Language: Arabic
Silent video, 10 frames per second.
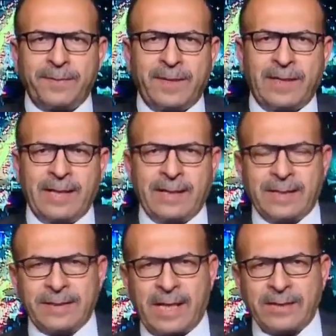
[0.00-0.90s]
باعلان
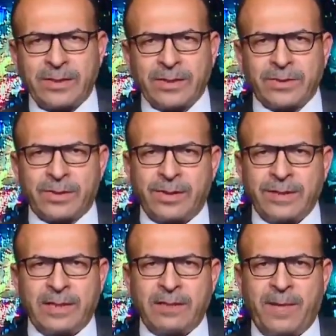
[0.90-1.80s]
النتائج
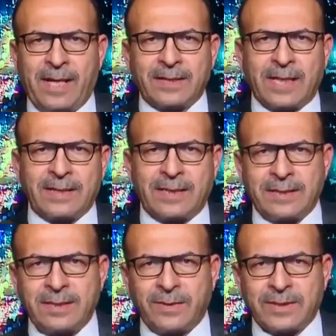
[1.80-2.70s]
الالكترونية للمحطات
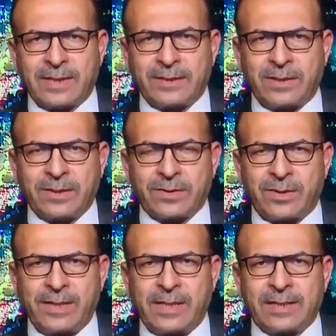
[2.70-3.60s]
التي وصلت
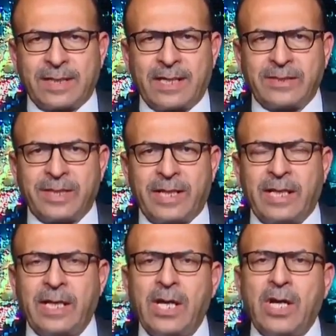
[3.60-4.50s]
الكترونيا
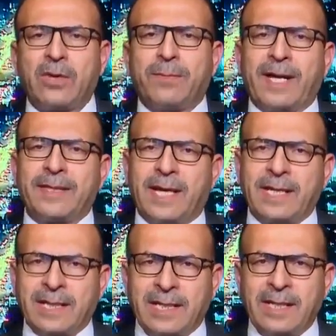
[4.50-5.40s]
نتائجها وبعد
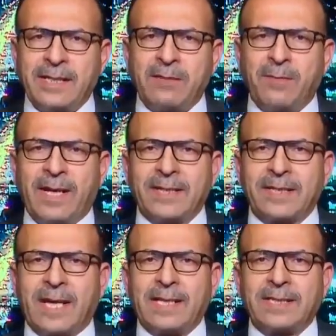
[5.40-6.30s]
ذلك اعلنا
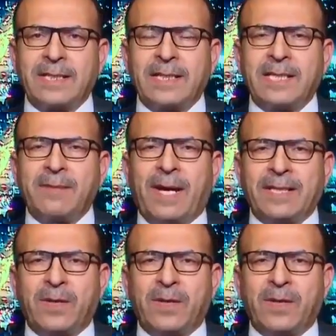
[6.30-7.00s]
المحطات اللي تم عدها